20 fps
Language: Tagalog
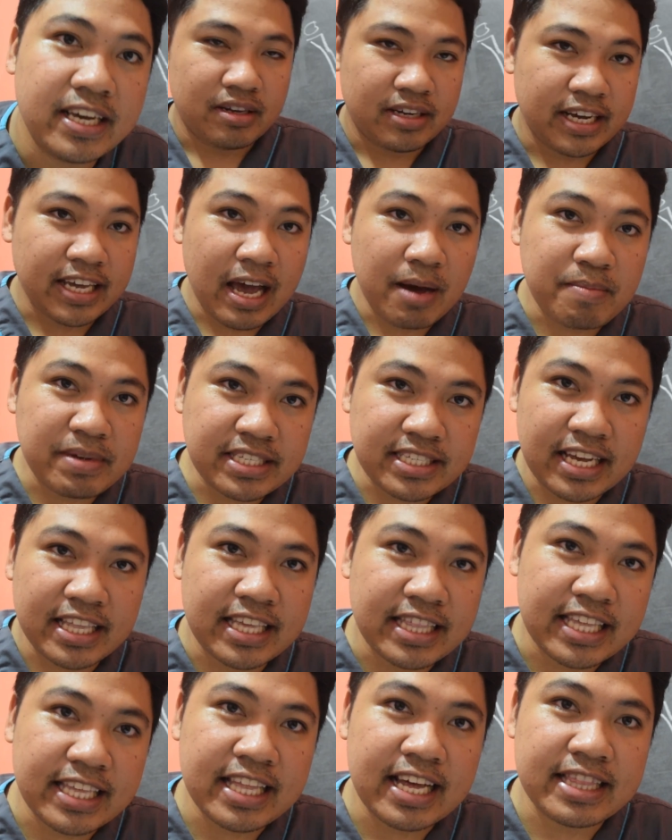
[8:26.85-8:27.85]
Kaya minsan
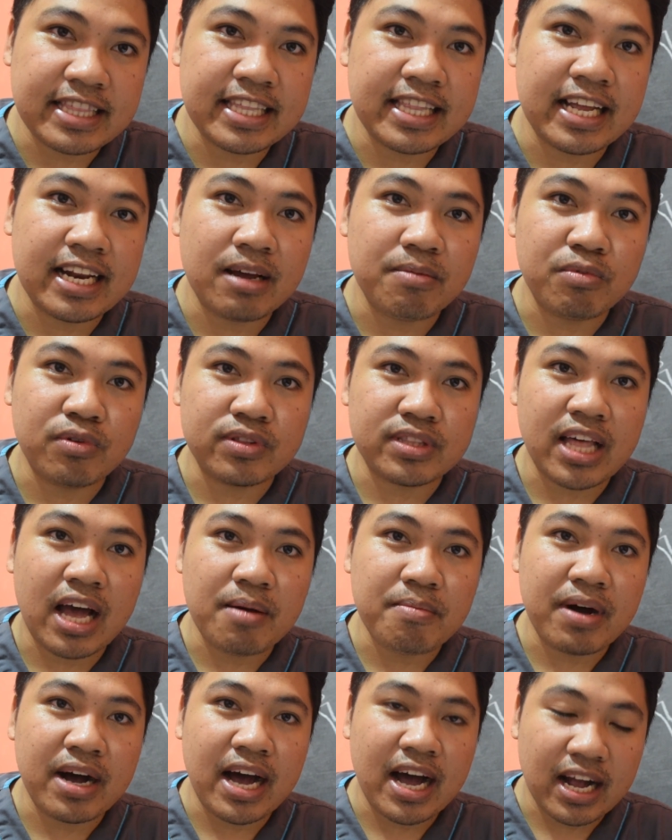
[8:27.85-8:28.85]
hindi natin alam yung
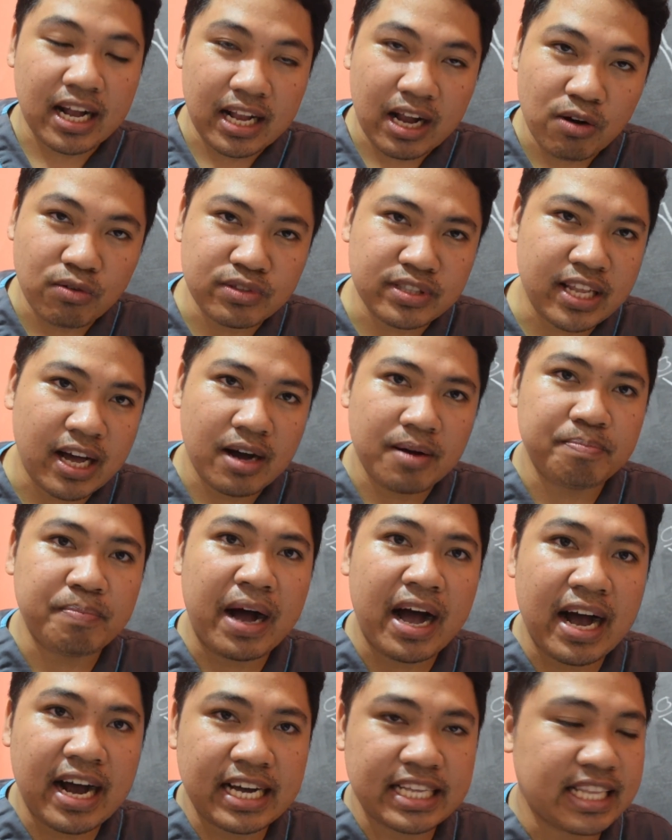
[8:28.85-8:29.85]
tamang araw ng
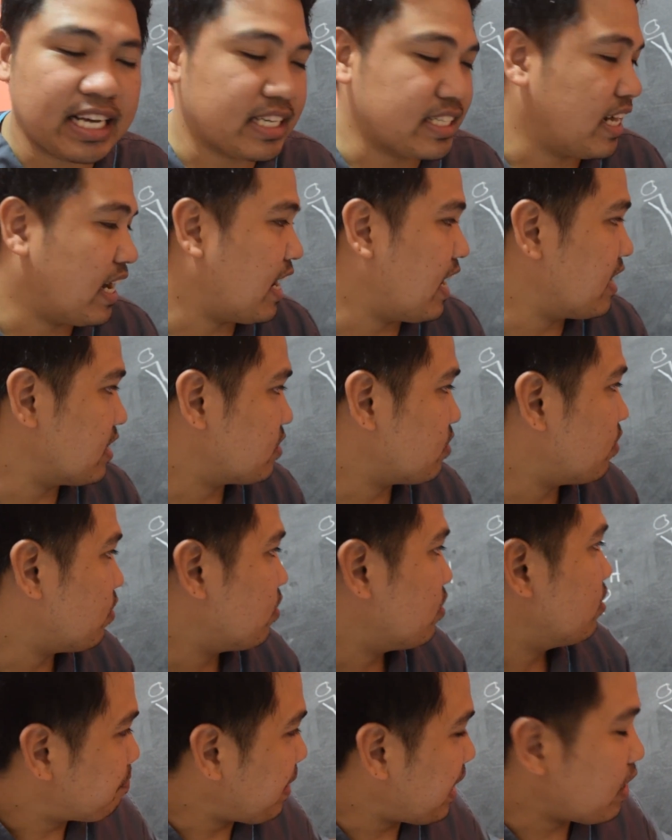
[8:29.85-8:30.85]
panganak ng
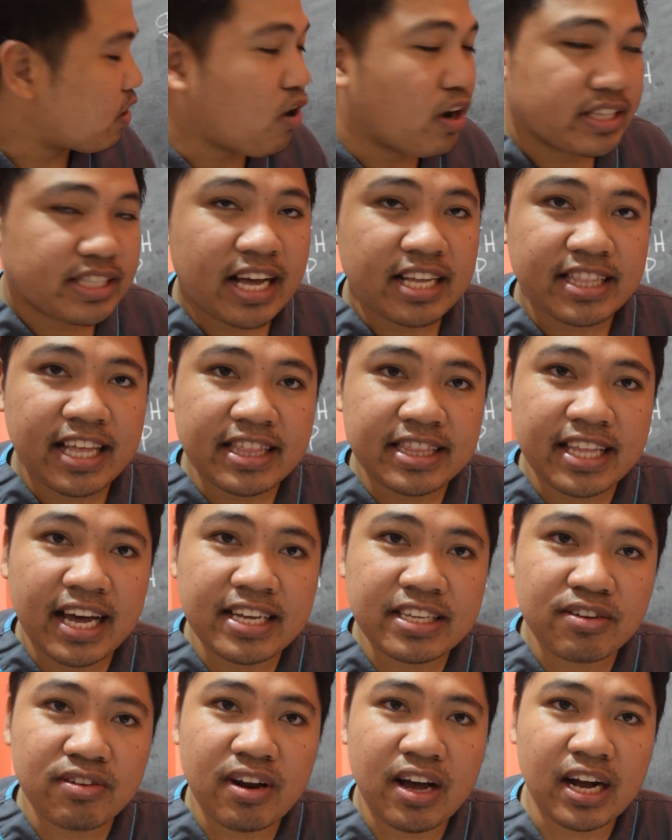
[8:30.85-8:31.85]
aso. Pero ang
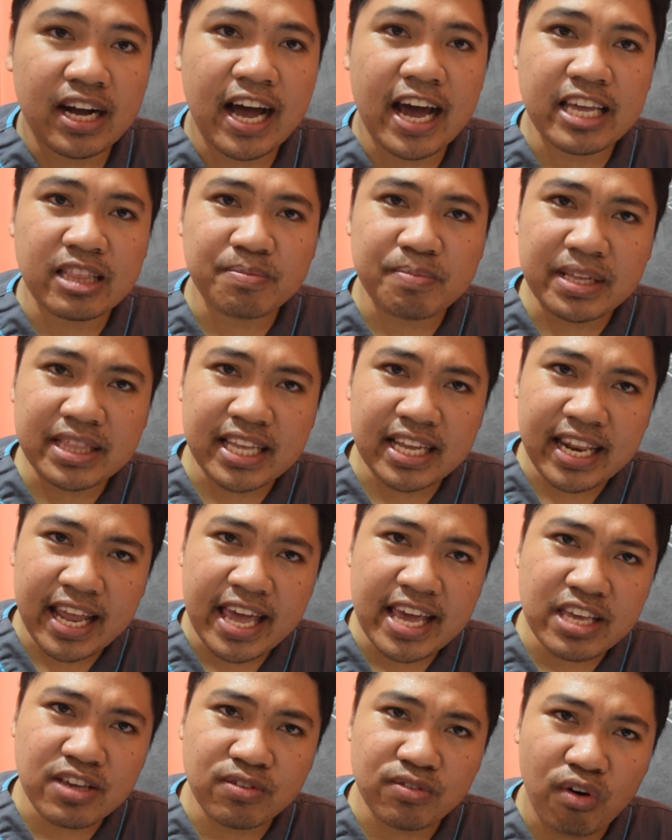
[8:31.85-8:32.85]
tatandaan nyo lang, kahit
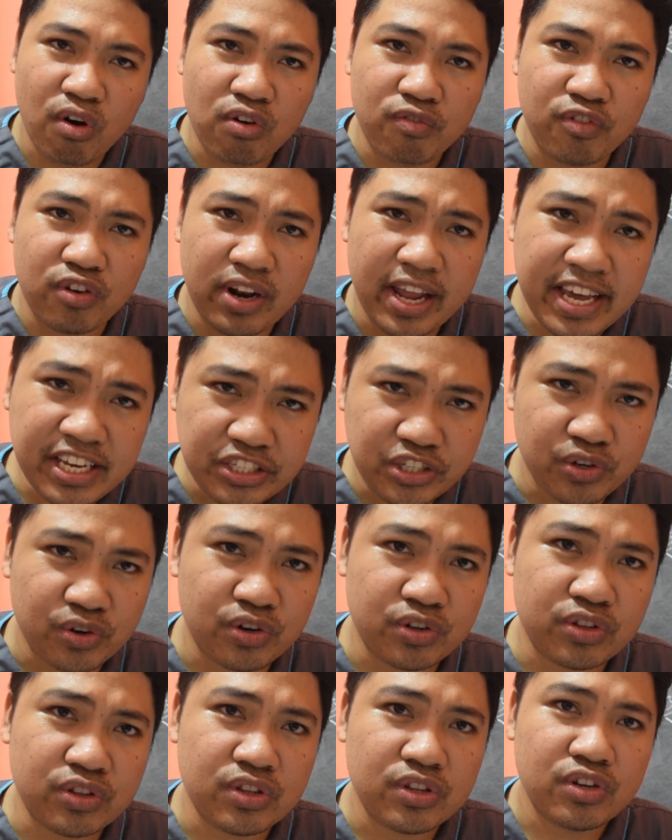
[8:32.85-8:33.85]
madelay yung
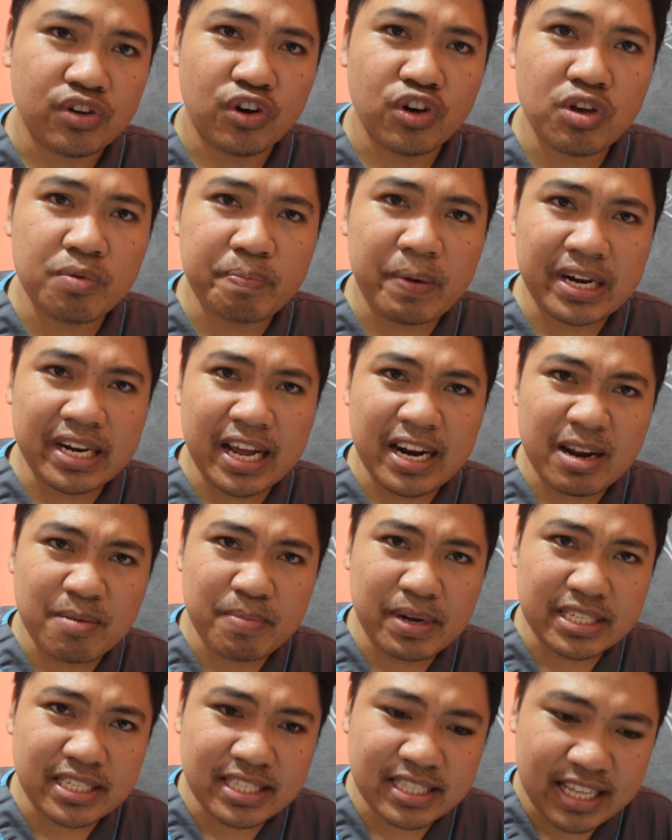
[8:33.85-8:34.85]
ovulation o yung
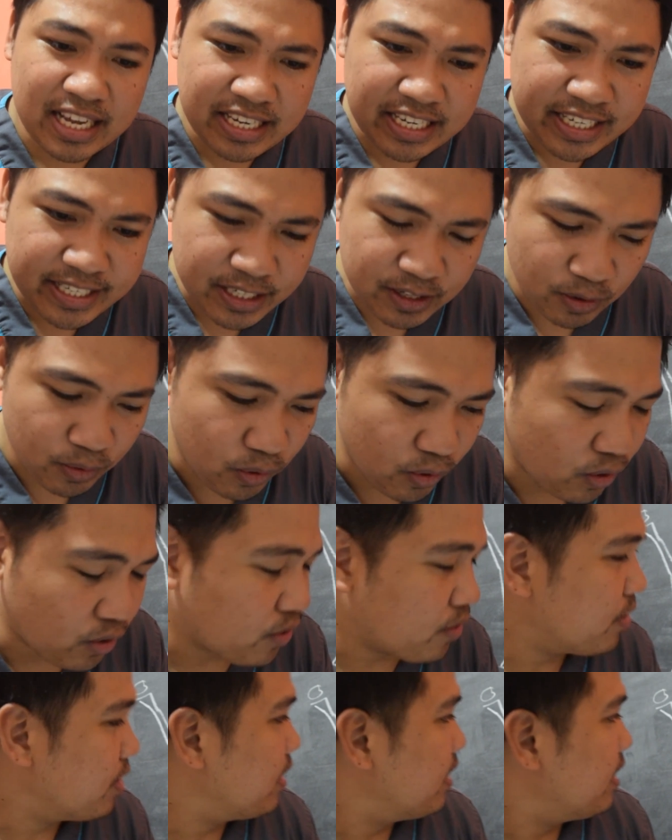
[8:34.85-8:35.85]
paglalabas ng itlog,